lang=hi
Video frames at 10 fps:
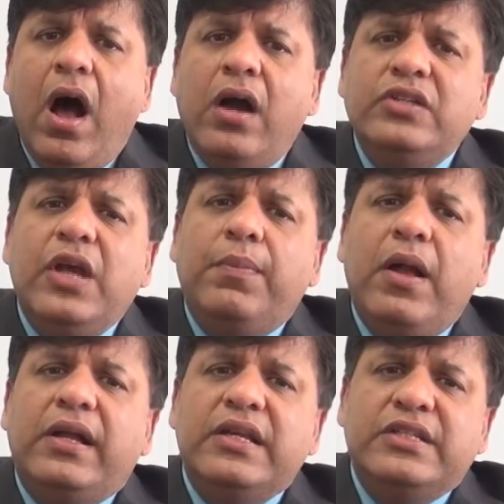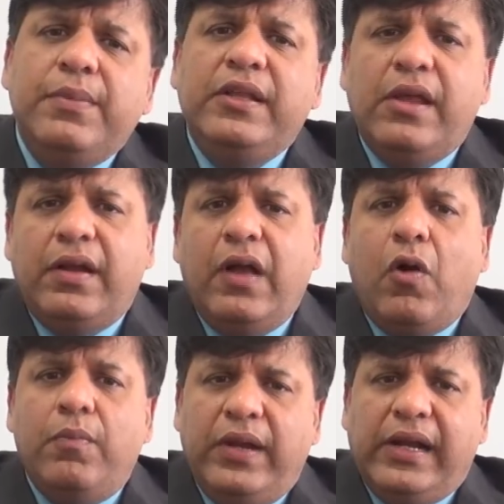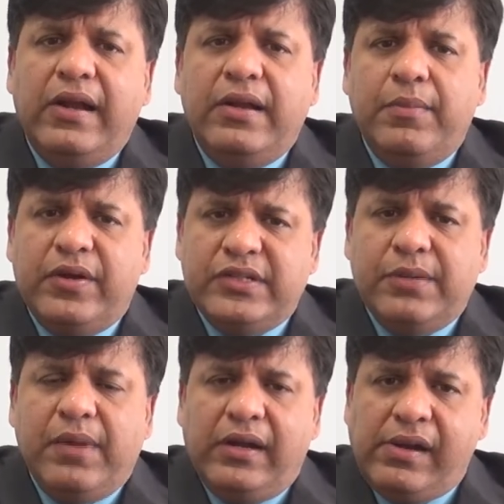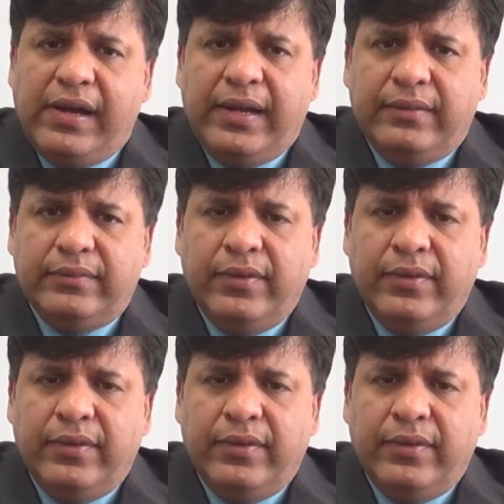अगर जो आपका किसी भी तरह का कॉम्प्लिकेटेड इमिग्रेशन मैटर है